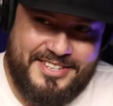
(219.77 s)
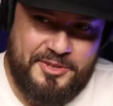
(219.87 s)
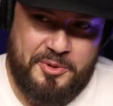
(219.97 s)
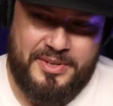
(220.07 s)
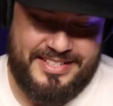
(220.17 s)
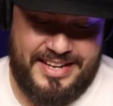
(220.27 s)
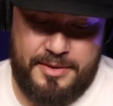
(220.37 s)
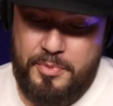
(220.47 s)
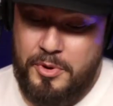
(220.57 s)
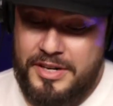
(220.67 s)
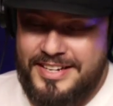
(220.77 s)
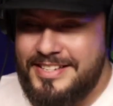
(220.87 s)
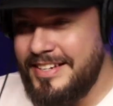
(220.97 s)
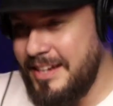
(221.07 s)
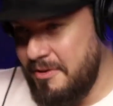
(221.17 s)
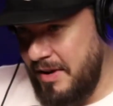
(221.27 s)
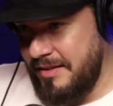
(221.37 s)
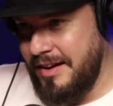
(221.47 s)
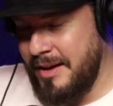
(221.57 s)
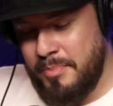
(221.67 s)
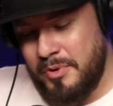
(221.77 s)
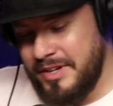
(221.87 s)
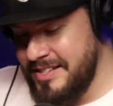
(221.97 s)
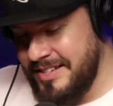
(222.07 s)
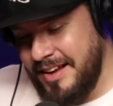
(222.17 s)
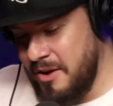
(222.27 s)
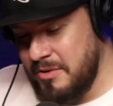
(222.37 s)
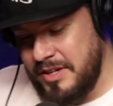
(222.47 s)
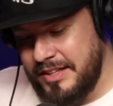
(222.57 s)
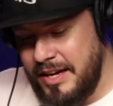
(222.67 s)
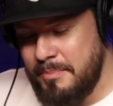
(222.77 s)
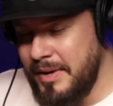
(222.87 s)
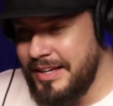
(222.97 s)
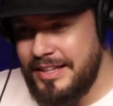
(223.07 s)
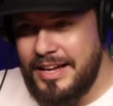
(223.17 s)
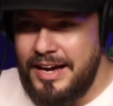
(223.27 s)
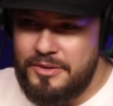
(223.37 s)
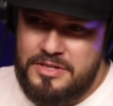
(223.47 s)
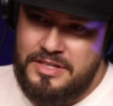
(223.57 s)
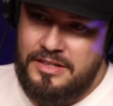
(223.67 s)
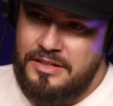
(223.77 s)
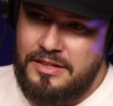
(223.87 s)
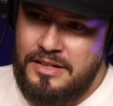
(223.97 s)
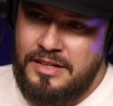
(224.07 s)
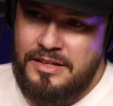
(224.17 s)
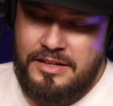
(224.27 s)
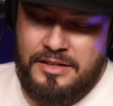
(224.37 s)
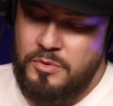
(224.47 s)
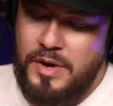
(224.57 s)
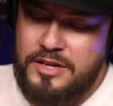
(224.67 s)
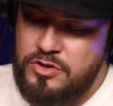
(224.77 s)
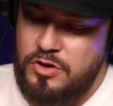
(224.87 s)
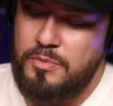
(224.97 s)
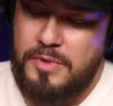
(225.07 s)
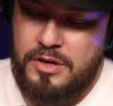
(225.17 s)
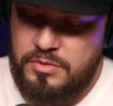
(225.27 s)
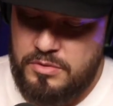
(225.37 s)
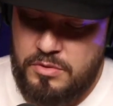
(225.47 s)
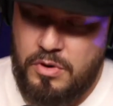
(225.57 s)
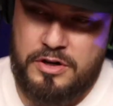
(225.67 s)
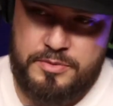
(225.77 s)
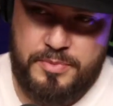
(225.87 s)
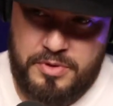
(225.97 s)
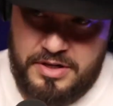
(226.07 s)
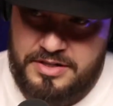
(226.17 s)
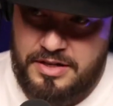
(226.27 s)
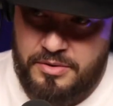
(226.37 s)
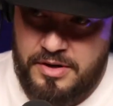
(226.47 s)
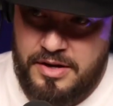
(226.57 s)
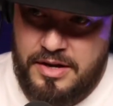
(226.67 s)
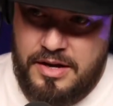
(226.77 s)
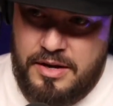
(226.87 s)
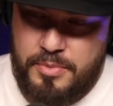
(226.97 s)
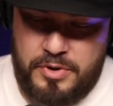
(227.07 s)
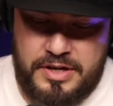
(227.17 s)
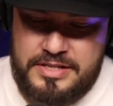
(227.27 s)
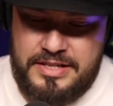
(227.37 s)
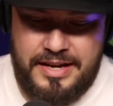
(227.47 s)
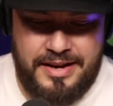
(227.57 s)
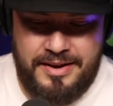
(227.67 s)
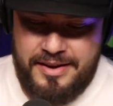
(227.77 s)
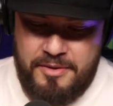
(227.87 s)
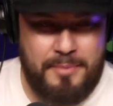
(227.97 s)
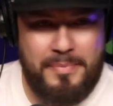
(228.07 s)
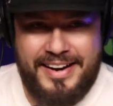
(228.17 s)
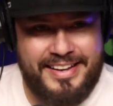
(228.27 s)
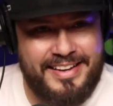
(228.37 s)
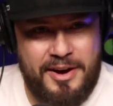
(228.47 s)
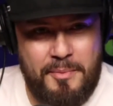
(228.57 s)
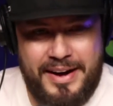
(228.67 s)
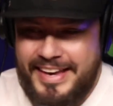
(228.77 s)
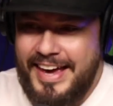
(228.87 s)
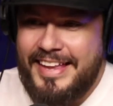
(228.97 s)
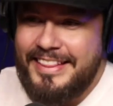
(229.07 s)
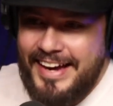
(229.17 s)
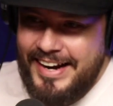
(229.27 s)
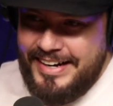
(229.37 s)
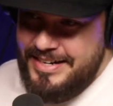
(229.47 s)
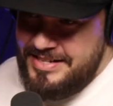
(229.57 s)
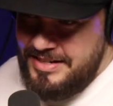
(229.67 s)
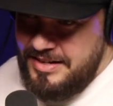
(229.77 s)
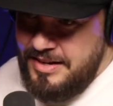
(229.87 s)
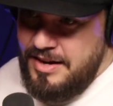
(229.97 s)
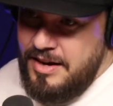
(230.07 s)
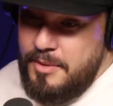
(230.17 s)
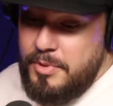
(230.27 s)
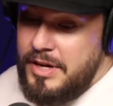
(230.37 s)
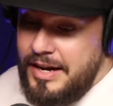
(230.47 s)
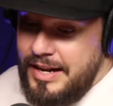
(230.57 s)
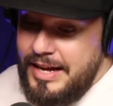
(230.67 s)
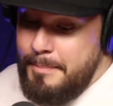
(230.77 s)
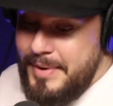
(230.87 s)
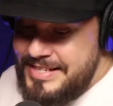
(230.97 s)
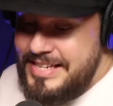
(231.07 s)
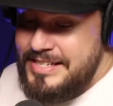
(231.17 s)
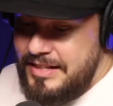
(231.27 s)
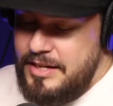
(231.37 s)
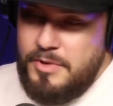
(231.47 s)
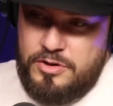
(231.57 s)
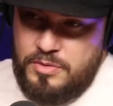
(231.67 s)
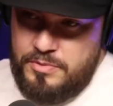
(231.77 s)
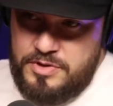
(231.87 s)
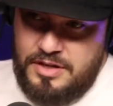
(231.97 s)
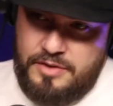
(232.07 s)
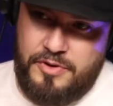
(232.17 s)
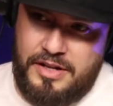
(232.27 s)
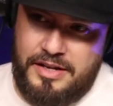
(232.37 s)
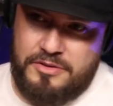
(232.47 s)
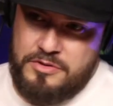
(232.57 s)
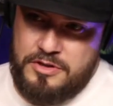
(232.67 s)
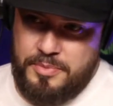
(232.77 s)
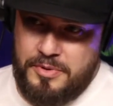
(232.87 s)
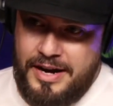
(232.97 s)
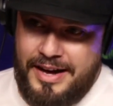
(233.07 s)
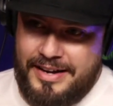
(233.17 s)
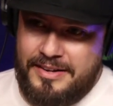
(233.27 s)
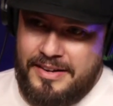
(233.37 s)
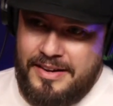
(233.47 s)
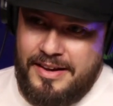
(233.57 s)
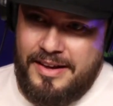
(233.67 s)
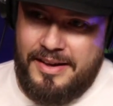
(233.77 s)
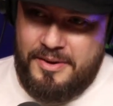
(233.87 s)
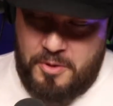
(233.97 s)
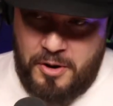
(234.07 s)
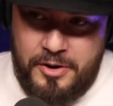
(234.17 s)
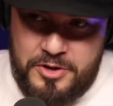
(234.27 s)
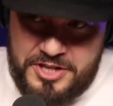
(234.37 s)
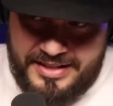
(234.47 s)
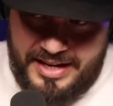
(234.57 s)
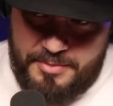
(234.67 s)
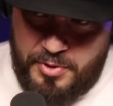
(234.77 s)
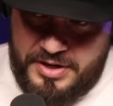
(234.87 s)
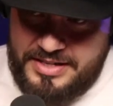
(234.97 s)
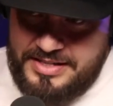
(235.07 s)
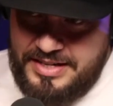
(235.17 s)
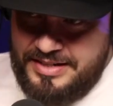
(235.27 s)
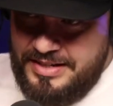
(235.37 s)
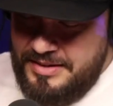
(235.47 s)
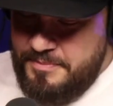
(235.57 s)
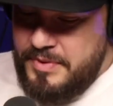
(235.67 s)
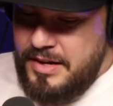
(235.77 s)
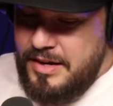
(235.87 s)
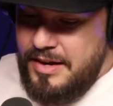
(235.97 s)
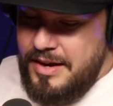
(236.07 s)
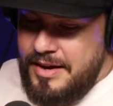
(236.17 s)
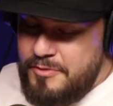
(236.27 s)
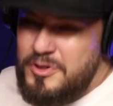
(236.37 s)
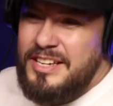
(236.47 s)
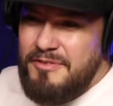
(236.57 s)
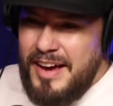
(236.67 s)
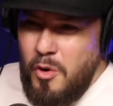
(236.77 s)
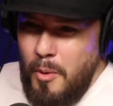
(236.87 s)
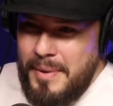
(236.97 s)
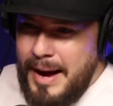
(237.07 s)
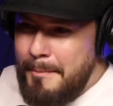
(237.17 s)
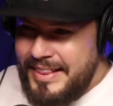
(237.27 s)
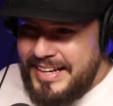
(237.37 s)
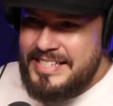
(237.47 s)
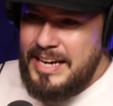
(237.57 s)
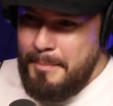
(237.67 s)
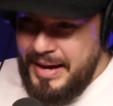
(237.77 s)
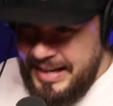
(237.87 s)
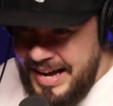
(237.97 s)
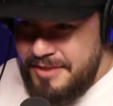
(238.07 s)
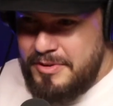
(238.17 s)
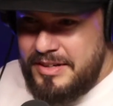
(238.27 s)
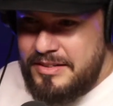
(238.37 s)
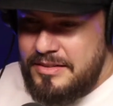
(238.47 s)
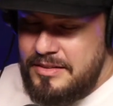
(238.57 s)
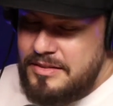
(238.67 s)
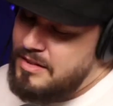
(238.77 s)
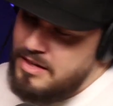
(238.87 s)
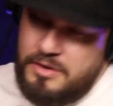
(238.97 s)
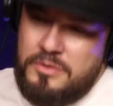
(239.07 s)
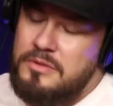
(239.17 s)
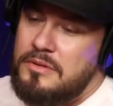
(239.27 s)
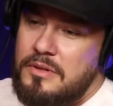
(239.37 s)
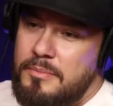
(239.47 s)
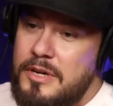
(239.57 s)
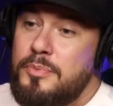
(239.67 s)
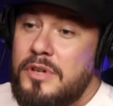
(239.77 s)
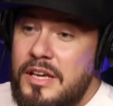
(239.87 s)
de todas, a hipocrisia, velho. A hipocrisia é algo que tá impregnado, assim. E, e não é só no meio gospel cristão. Hipocrisia é uma parada, é uma guerra eterna, assim. Porque a galera pensa exatamente como você tá falando. Tipo, cara, é, olha onde que tá a hipocrisia aqui. É, você vai cobrar para trazer a palavra? Não. Mas por